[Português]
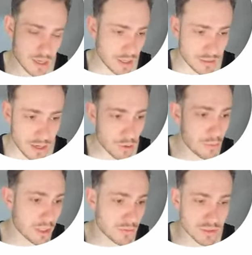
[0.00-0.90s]
até
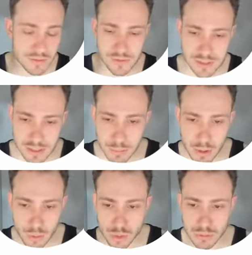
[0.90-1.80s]
recomendo que você faça sempre
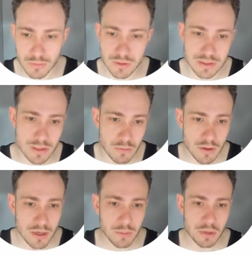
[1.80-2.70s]
com a última versão,
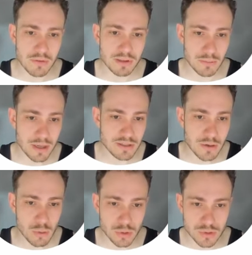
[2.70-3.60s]
porque vai ter mais
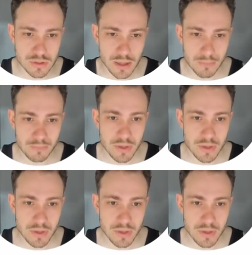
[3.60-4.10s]
recursos, né?